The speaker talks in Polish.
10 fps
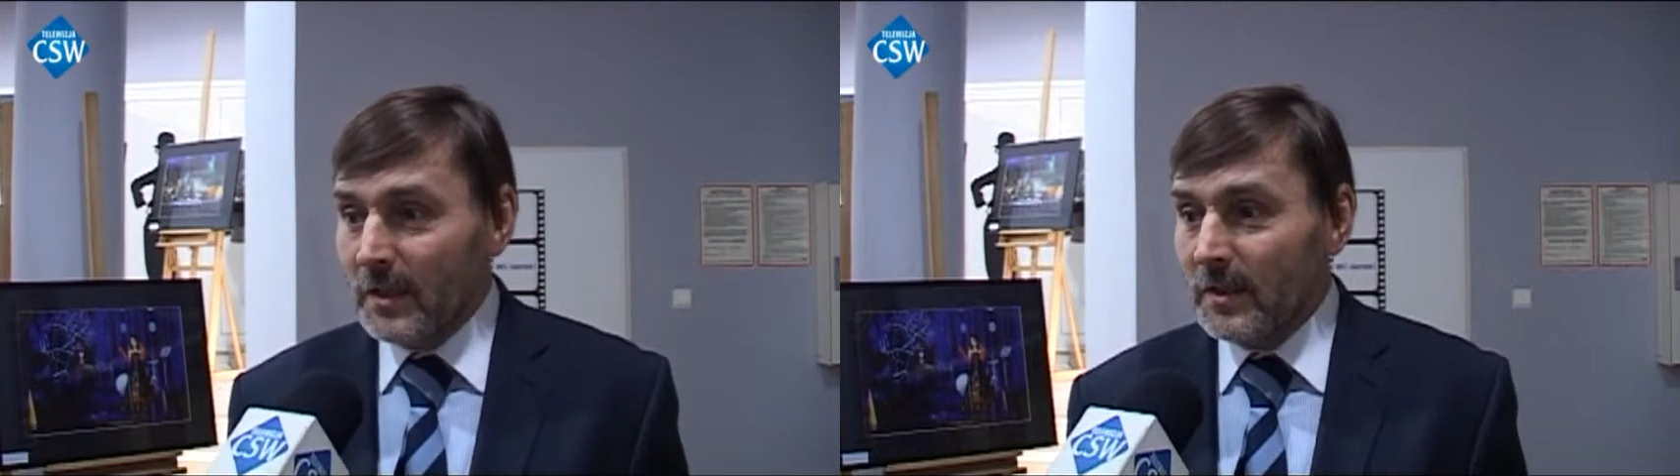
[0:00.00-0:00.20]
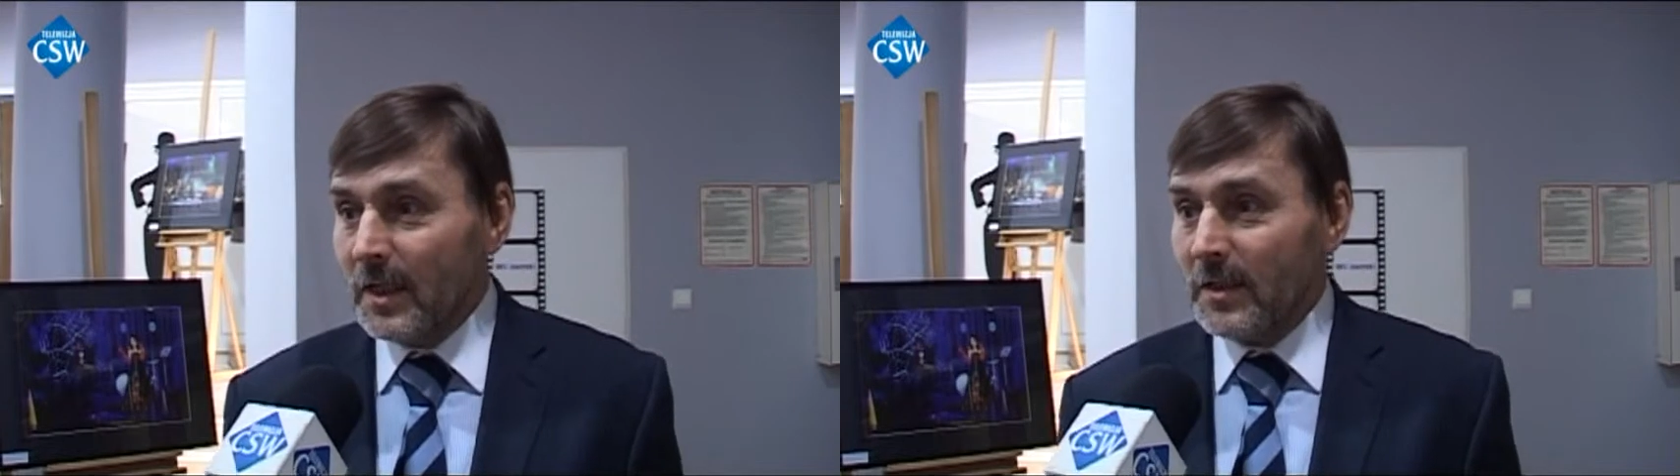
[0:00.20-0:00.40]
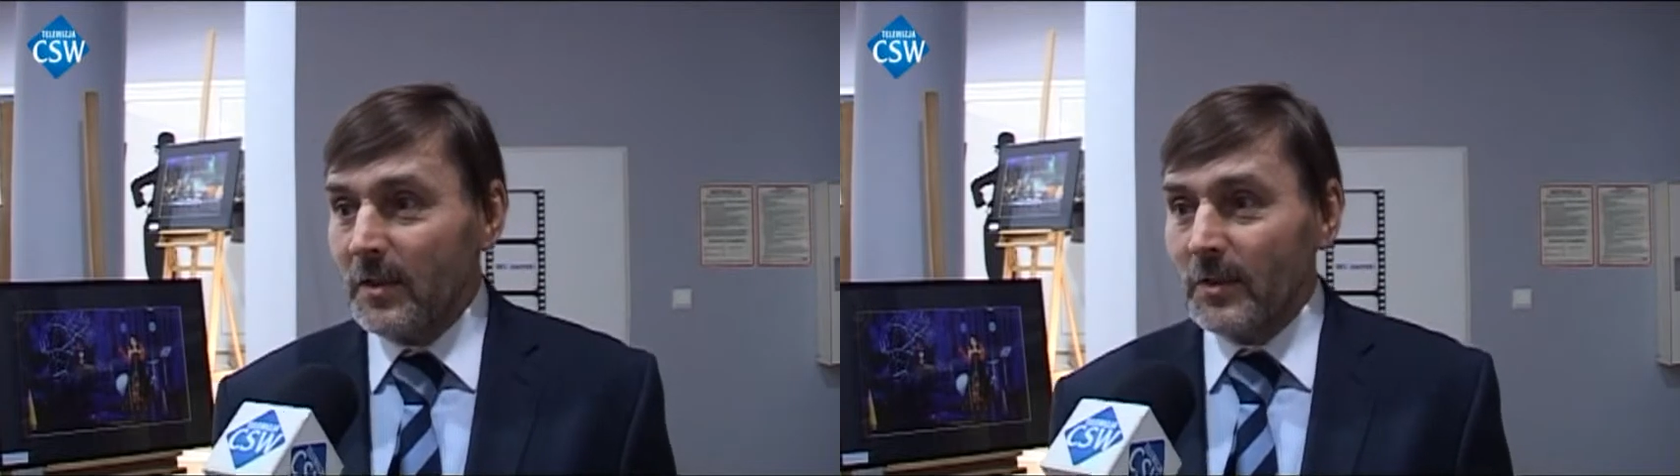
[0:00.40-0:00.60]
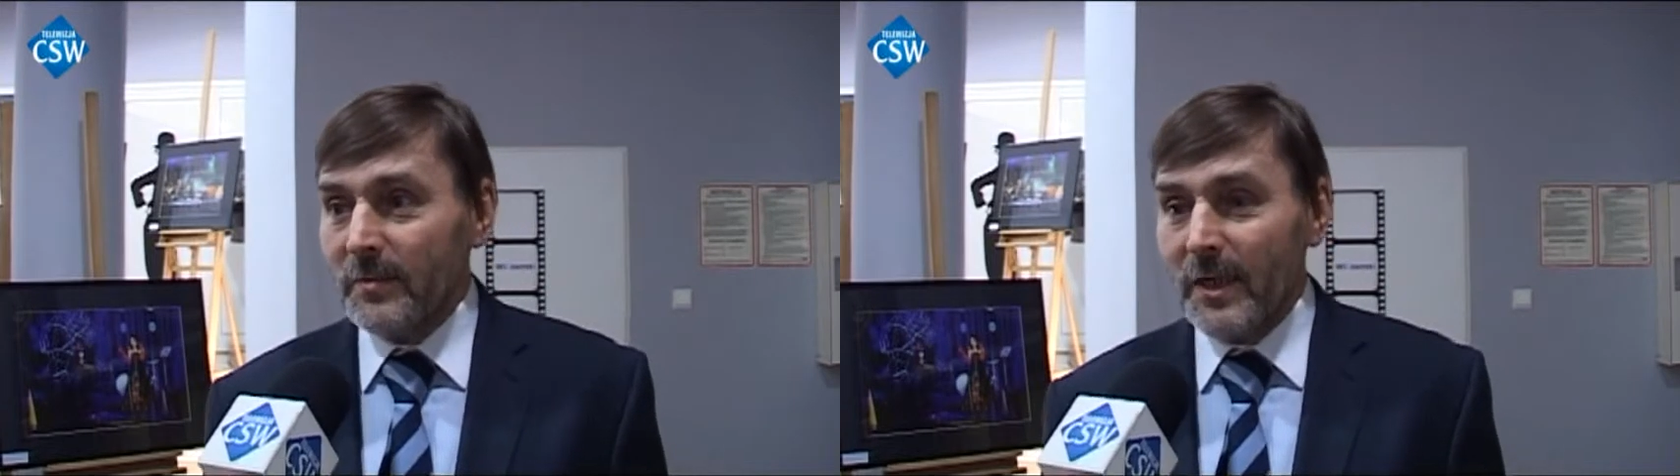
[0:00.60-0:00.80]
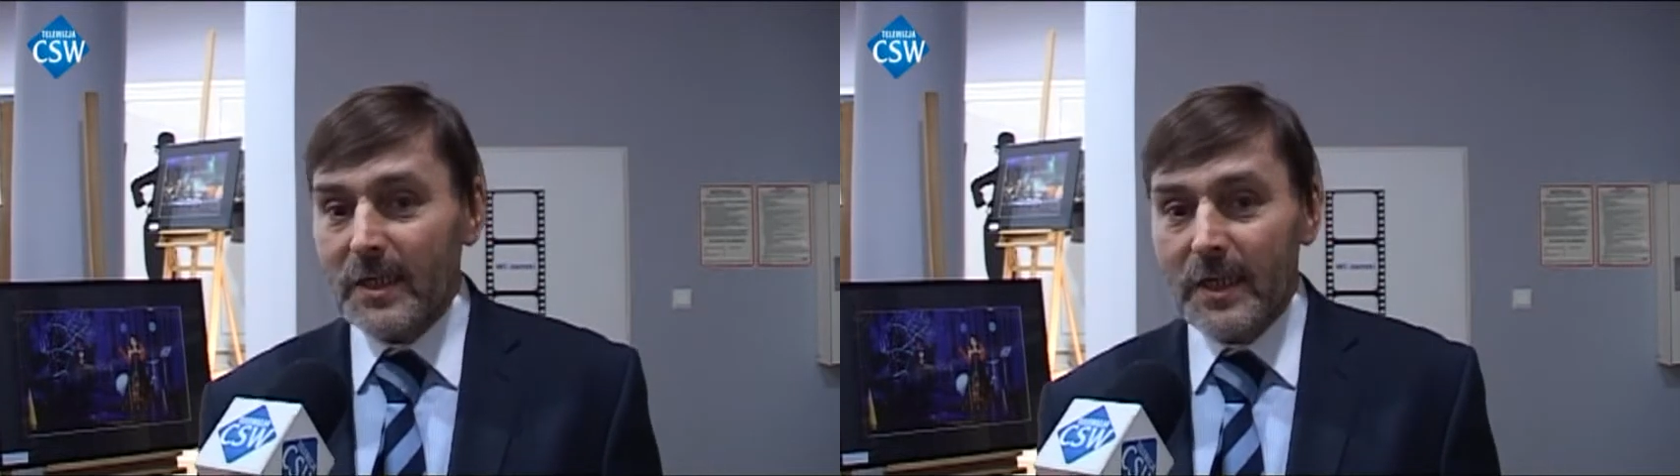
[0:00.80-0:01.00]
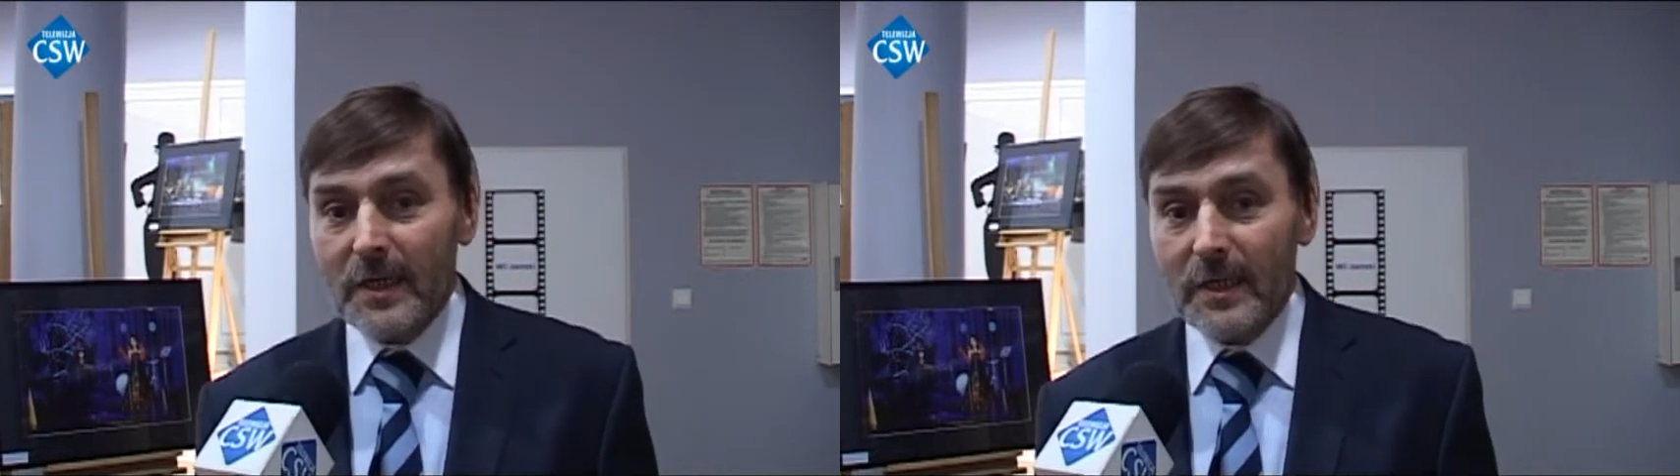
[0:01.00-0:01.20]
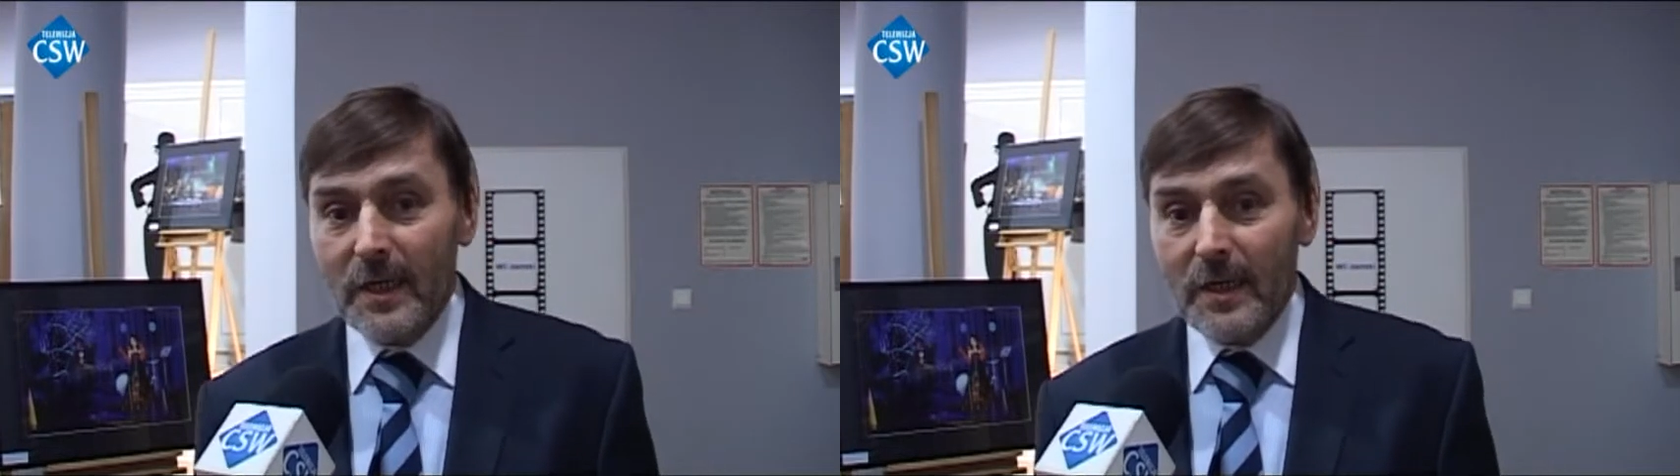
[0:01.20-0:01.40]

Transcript: i taki rozmach, tak.